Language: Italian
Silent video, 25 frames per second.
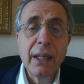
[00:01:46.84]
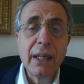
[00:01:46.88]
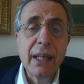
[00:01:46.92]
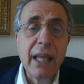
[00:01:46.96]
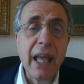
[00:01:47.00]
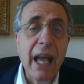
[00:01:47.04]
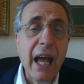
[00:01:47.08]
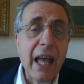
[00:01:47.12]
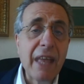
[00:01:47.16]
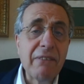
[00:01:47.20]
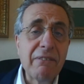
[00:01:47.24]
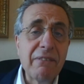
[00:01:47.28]

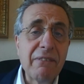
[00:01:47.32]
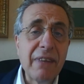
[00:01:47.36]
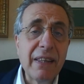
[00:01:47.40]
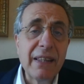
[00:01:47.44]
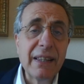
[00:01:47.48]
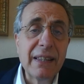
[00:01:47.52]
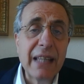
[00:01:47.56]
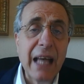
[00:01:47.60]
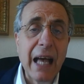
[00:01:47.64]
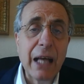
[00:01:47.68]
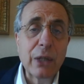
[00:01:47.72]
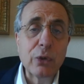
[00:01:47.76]
che ha
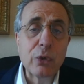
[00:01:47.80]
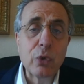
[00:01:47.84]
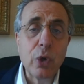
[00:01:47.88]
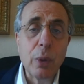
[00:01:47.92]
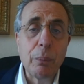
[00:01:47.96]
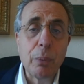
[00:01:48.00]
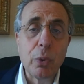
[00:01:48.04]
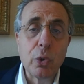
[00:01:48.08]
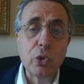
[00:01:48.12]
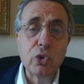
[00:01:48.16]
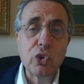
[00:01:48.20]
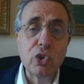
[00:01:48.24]
inventato
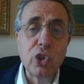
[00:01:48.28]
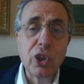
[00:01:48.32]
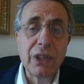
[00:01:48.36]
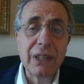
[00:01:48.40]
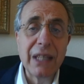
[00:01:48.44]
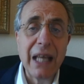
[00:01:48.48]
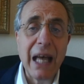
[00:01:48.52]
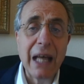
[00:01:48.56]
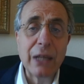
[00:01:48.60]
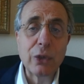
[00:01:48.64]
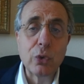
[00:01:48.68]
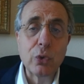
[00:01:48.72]
e
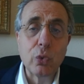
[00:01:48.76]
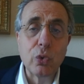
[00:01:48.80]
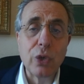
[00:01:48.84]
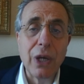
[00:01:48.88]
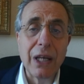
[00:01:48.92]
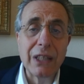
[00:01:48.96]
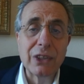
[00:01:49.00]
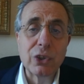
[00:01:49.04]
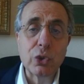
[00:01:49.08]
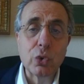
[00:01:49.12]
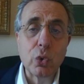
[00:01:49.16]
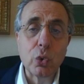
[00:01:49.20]
progettato
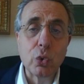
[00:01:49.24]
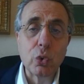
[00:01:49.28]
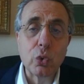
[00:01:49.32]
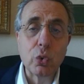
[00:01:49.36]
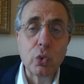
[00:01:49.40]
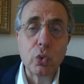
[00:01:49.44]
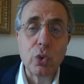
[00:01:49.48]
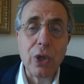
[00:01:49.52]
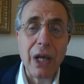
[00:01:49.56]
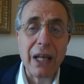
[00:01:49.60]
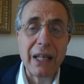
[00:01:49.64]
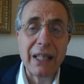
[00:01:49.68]
una
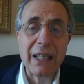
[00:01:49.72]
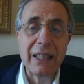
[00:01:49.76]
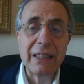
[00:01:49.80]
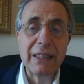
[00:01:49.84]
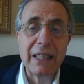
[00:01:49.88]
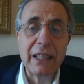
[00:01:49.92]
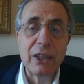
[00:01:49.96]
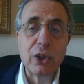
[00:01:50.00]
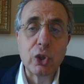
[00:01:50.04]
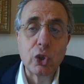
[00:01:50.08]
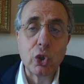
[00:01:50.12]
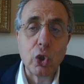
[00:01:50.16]
struttura
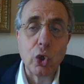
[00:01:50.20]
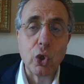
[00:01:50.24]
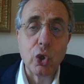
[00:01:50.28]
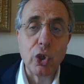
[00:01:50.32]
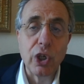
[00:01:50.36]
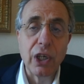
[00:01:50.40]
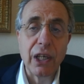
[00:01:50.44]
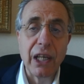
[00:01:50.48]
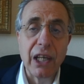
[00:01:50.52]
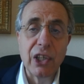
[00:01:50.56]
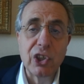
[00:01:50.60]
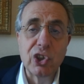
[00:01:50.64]

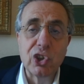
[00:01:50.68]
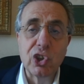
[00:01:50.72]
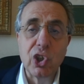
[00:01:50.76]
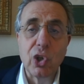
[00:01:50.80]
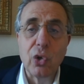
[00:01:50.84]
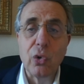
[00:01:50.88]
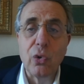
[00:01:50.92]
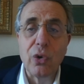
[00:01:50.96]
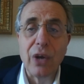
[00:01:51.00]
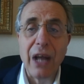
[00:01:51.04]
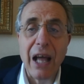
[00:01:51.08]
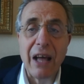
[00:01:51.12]
architettonica e
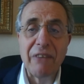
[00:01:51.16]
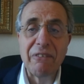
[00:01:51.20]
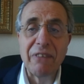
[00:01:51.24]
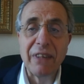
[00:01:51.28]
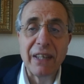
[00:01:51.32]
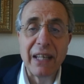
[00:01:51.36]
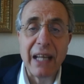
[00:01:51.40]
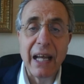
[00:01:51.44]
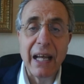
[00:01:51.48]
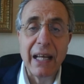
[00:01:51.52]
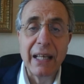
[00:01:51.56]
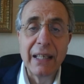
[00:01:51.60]

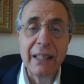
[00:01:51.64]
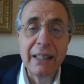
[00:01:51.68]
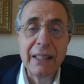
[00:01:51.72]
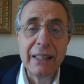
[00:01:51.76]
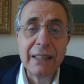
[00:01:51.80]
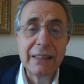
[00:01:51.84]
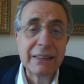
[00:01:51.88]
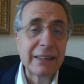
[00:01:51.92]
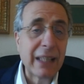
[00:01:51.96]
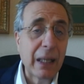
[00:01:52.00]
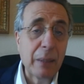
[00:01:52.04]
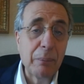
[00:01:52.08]
scenografica
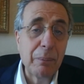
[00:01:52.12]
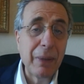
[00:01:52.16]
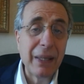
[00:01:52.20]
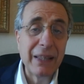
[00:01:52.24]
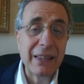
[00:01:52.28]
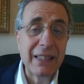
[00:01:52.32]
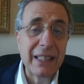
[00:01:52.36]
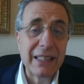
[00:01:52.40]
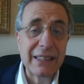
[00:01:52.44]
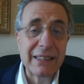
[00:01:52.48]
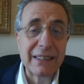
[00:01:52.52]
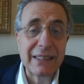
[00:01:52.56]

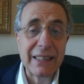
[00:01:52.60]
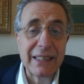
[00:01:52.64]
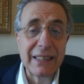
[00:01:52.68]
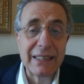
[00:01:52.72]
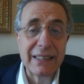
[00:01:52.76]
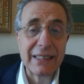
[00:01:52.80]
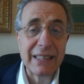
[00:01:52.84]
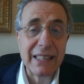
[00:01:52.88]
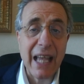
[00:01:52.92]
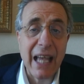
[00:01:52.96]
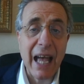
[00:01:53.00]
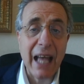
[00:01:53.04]
talmente
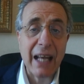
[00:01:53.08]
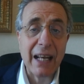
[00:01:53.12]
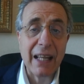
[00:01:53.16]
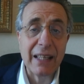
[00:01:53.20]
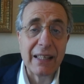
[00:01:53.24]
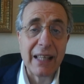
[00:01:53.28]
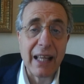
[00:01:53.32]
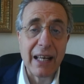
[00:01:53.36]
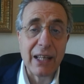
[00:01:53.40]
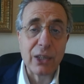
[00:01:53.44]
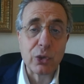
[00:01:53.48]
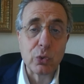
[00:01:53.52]

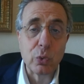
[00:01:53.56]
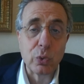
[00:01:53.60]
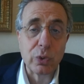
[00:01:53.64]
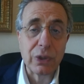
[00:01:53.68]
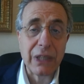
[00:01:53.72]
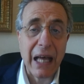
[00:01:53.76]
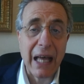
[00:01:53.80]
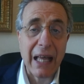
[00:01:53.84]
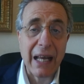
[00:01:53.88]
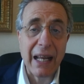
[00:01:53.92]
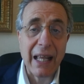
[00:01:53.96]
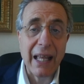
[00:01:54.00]
essenziale da
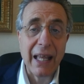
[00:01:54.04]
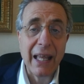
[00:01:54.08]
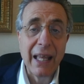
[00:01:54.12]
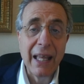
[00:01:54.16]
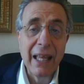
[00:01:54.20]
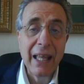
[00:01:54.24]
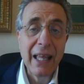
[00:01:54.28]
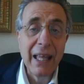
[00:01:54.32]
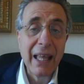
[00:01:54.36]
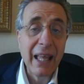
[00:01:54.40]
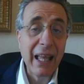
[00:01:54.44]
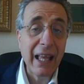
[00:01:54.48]

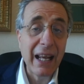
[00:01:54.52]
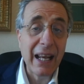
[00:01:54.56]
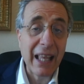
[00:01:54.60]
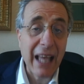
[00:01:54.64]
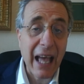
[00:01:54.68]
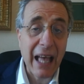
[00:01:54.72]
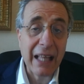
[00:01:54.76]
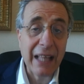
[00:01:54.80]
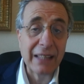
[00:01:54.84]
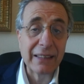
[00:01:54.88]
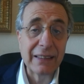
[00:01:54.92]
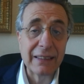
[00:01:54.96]
risultare
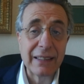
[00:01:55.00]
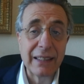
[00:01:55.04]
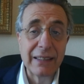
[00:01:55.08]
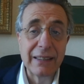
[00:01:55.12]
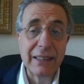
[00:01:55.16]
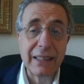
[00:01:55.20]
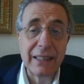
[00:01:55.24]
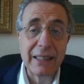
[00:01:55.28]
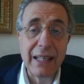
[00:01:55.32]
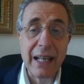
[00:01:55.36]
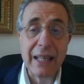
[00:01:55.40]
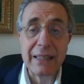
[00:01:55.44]

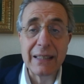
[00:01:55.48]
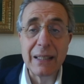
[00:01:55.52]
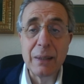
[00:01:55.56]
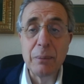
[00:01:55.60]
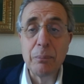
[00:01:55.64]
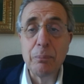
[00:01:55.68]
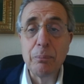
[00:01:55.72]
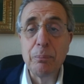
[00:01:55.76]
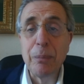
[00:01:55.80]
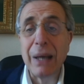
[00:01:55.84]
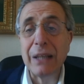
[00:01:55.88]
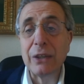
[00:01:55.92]
elegante e di
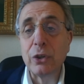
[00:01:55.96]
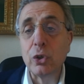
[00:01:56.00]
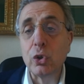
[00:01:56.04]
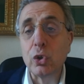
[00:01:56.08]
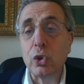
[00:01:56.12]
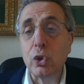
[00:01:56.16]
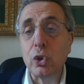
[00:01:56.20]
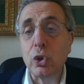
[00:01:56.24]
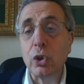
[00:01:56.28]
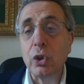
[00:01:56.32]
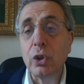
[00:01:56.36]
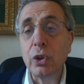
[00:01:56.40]
grande
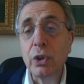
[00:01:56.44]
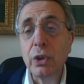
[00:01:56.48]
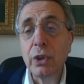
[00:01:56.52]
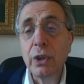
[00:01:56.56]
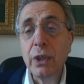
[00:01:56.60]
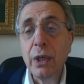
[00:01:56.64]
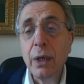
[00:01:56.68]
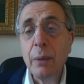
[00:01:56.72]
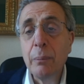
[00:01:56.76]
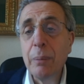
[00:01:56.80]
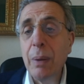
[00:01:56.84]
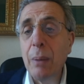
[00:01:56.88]
impatto,
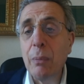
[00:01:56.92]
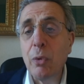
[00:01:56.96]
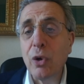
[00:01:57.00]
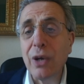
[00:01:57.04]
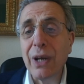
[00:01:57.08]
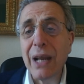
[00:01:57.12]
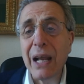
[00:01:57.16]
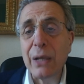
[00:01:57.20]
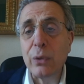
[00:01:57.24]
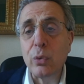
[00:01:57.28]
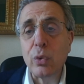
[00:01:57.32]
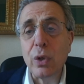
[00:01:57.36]

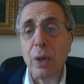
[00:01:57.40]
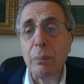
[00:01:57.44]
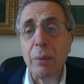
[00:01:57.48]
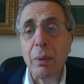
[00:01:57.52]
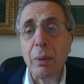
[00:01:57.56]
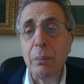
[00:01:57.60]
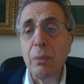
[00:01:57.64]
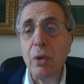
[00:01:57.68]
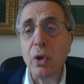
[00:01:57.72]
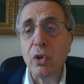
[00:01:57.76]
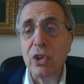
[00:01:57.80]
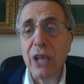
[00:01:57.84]
abbiamo creato una
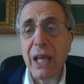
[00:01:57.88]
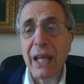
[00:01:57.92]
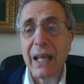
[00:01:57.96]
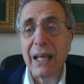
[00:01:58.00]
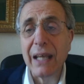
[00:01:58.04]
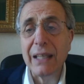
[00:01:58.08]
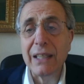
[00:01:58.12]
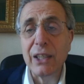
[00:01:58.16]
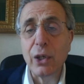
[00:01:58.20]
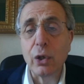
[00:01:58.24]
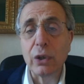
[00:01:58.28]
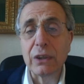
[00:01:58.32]

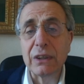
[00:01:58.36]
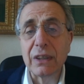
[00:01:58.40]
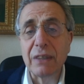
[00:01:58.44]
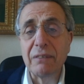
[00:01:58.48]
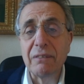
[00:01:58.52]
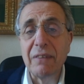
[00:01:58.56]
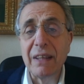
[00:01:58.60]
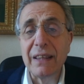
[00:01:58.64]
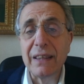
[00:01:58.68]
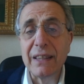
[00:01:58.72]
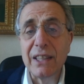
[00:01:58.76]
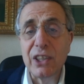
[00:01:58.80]
biblioteca di
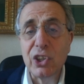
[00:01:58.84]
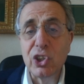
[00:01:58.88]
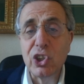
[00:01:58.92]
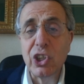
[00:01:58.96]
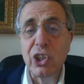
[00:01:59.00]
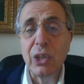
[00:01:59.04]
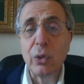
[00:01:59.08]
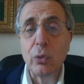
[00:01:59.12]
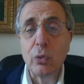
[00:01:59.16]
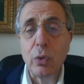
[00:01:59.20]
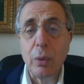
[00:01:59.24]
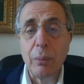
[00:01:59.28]
oltre
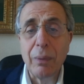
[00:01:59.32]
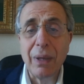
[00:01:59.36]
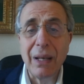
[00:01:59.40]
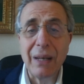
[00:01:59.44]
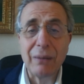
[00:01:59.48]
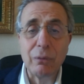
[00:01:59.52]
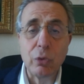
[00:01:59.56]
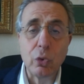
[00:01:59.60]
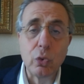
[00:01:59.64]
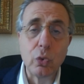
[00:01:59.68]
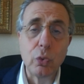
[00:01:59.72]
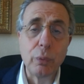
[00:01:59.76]

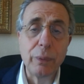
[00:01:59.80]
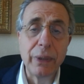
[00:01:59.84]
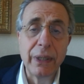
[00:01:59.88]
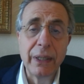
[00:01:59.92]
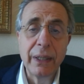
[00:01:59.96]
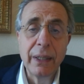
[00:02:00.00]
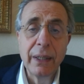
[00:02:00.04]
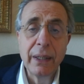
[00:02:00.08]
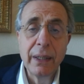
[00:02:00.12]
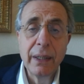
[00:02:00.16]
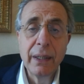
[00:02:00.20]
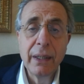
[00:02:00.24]
25.000
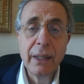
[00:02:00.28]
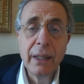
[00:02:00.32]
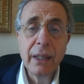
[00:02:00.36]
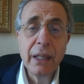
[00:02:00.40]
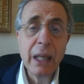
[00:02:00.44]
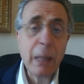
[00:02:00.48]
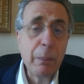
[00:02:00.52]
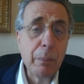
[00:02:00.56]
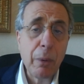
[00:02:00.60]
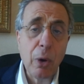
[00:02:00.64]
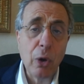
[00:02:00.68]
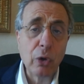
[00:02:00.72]
volumi
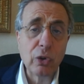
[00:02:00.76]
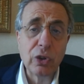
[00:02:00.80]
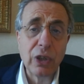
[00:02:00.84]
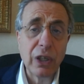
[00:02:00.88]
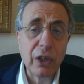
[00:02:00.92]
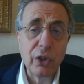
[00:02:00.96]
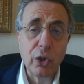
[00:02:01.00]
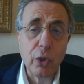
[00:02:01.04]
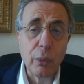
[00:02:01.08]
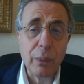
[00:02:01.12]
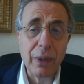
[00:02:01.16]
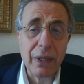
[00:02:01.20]
che
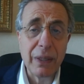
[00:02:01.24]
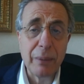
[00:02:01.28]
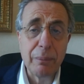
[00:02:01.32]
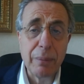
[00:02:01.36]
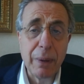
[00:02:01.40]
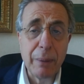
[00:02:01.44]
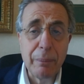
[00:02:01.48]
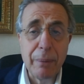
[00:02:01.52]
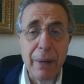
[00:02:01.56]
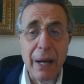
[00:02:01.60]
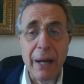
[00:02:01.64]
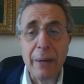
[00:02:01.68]
porta il nome di
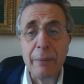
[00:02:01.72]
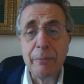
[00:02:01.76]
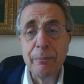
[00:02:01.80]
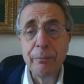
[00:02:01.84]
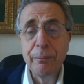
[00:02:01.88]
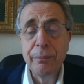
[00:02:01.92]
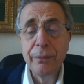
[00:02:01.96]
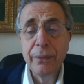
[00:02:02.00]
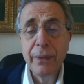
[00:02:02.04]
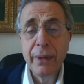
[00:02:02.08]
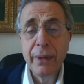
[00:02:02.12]
papà,